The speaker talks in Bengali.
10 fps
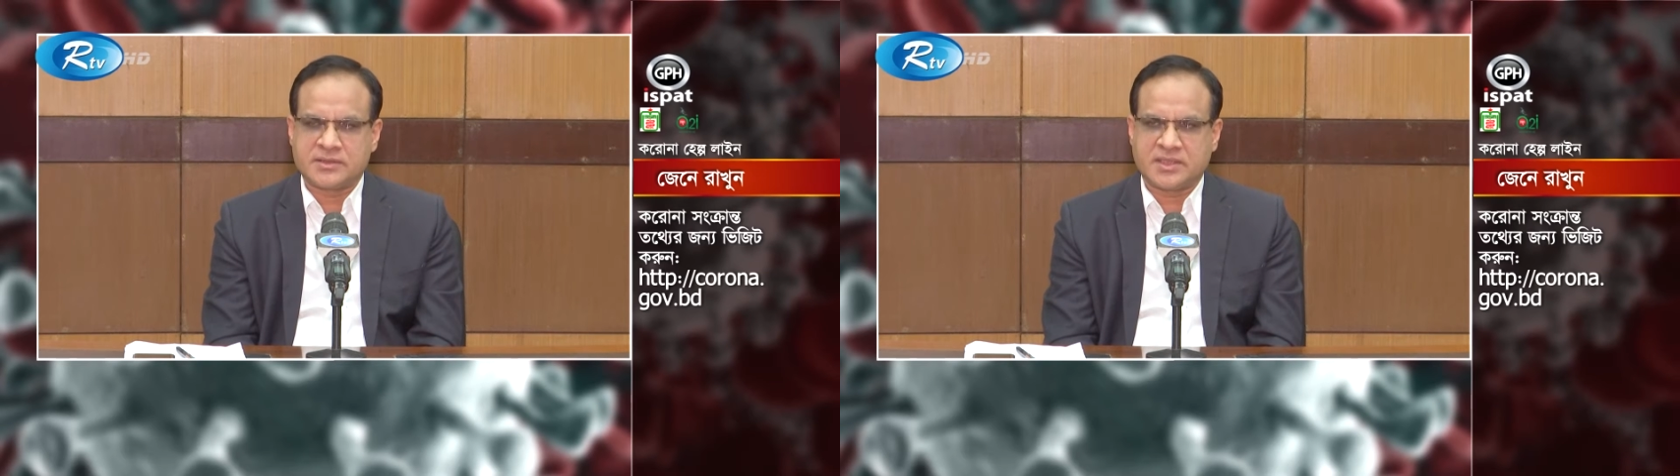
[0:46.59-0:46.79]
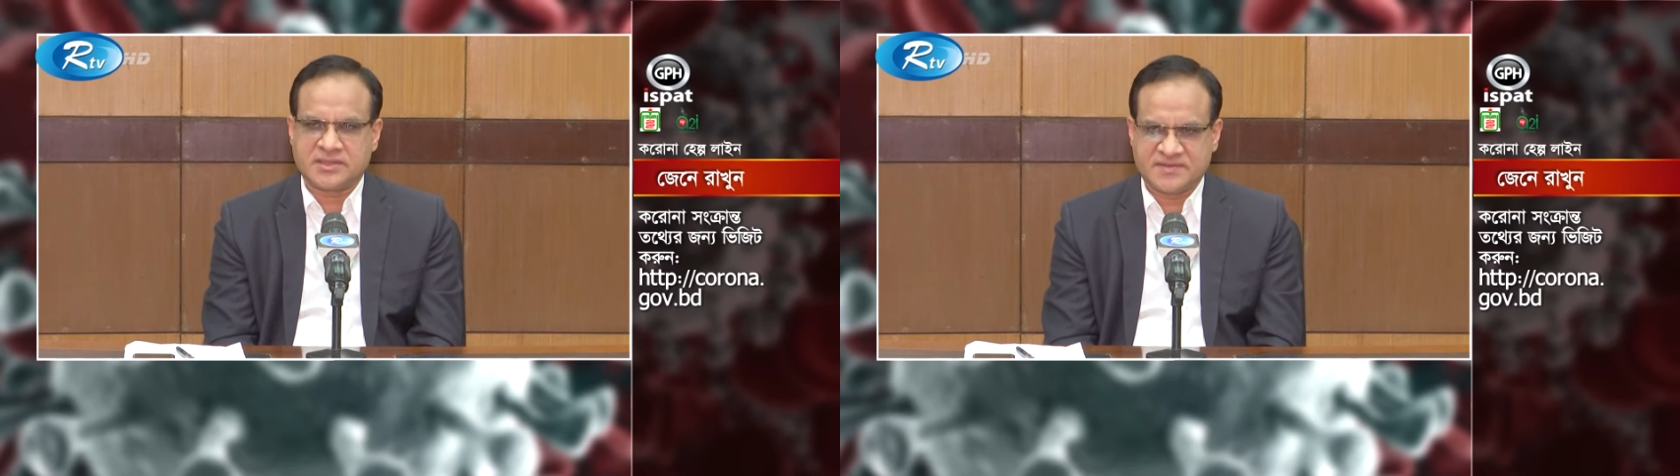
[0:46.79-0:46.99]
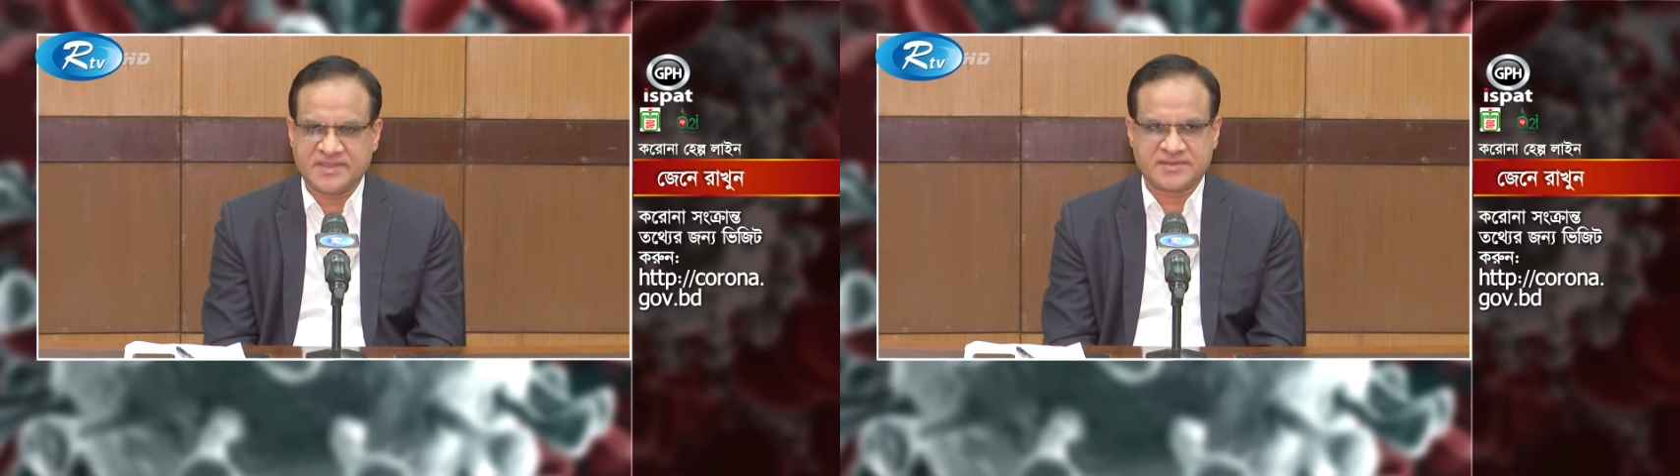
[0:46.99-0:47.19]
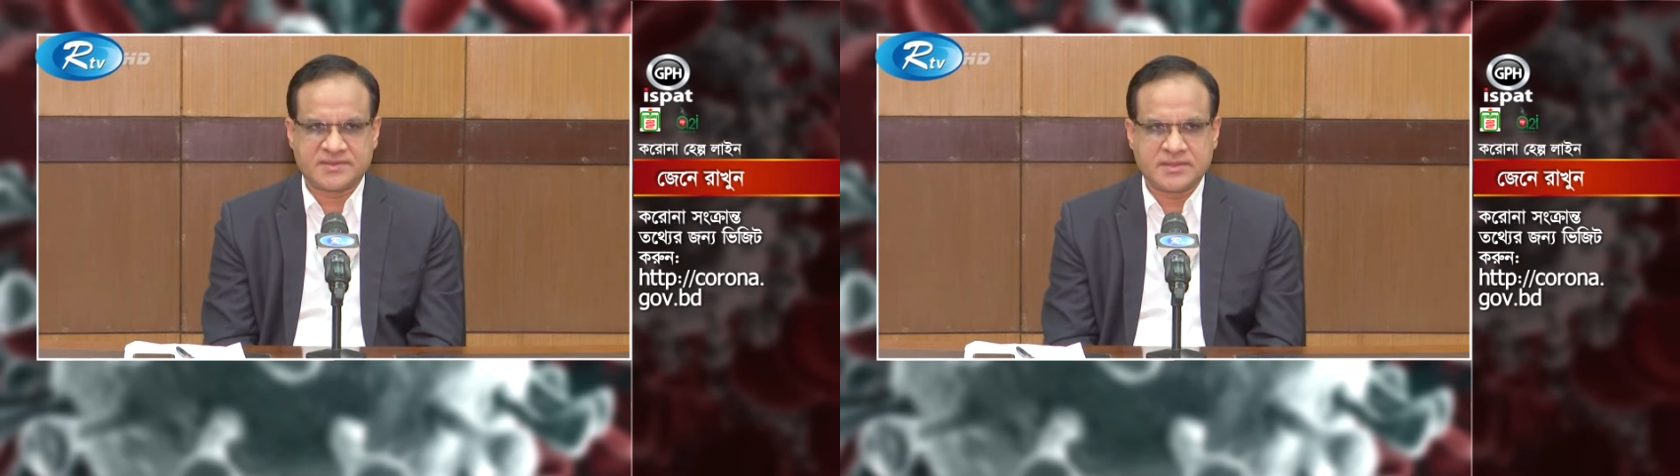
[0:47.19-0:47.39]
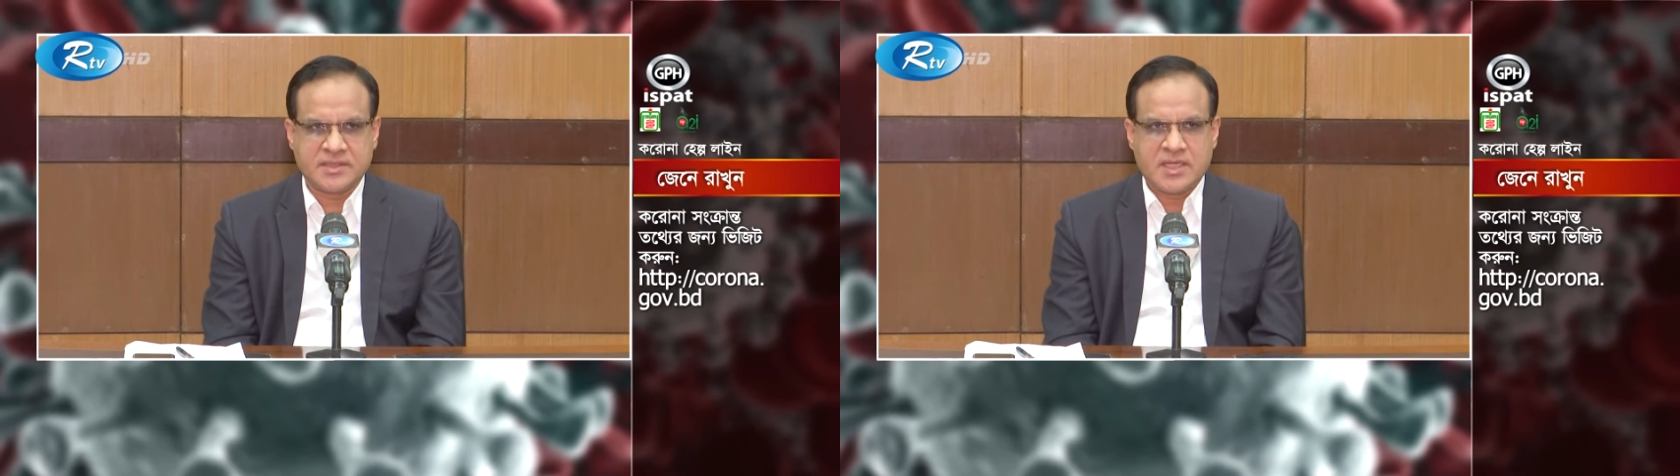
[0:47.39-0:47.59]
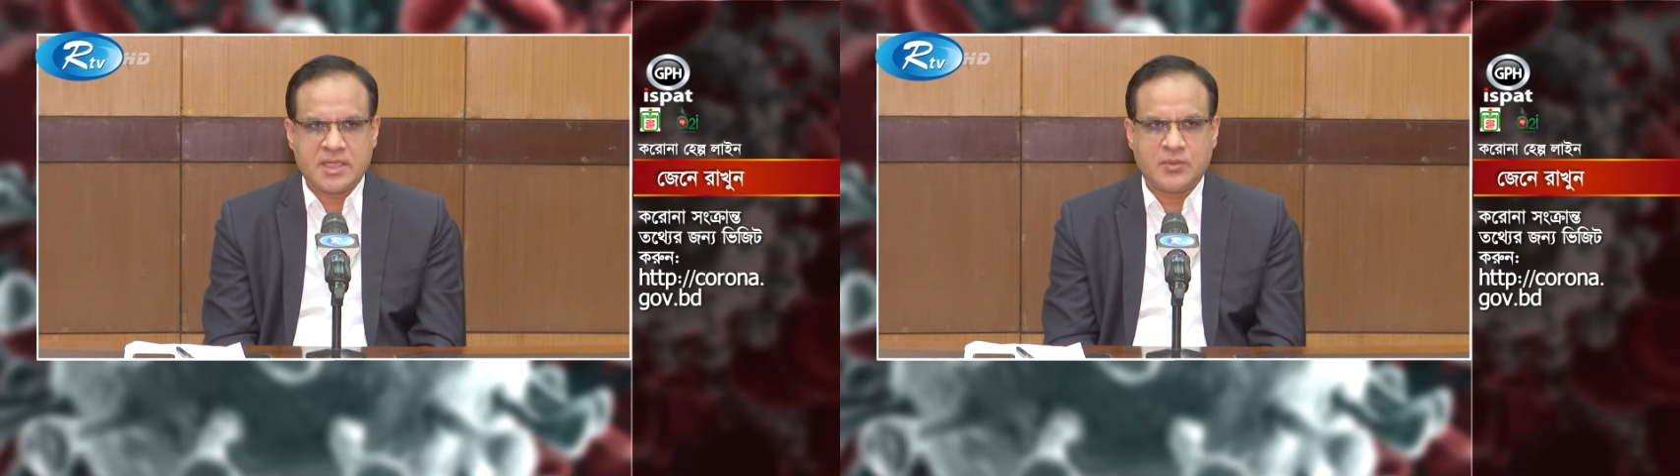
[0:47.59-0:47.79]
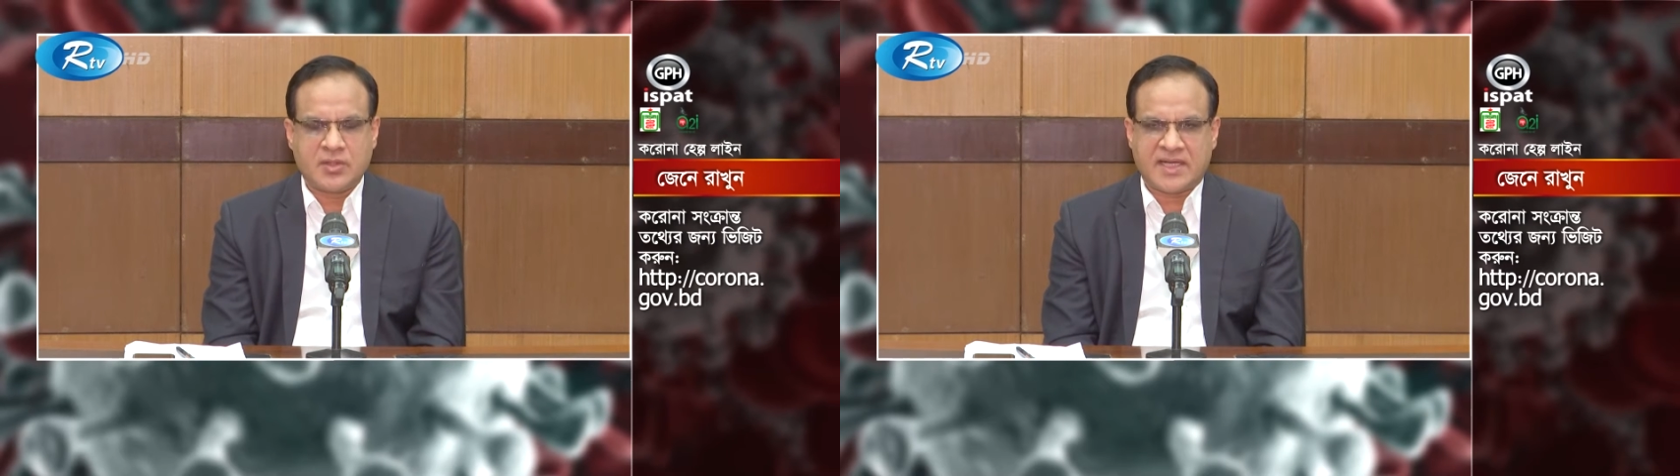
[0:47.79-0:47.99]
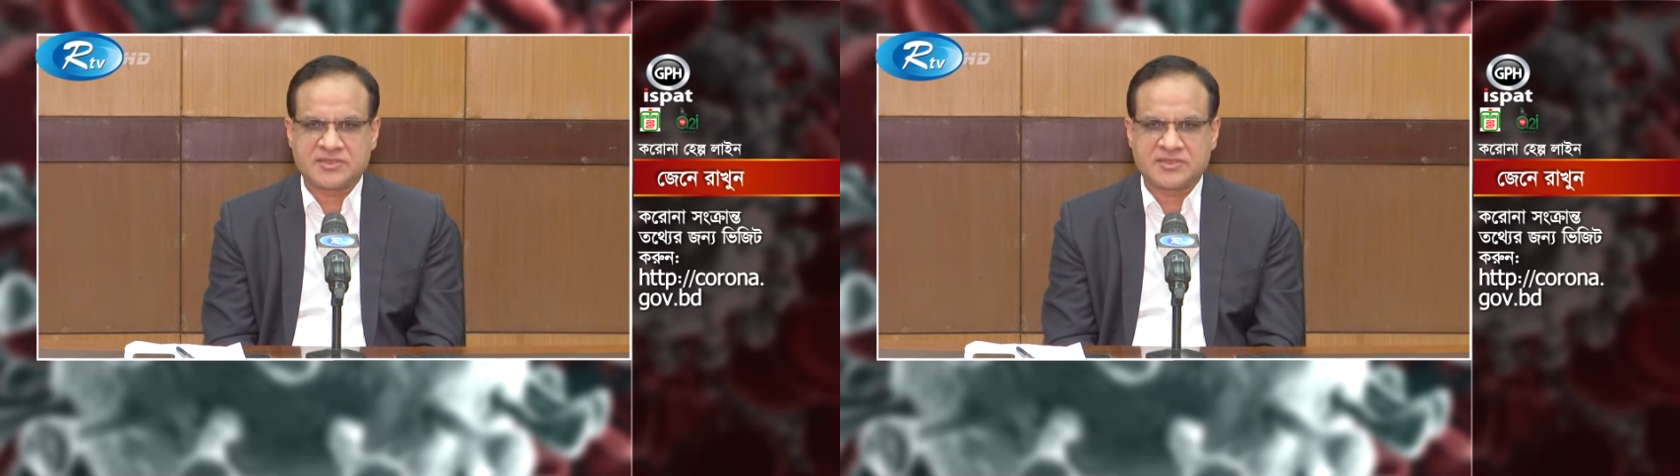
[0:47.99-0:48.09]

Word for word: থার্টি সিক্স এবং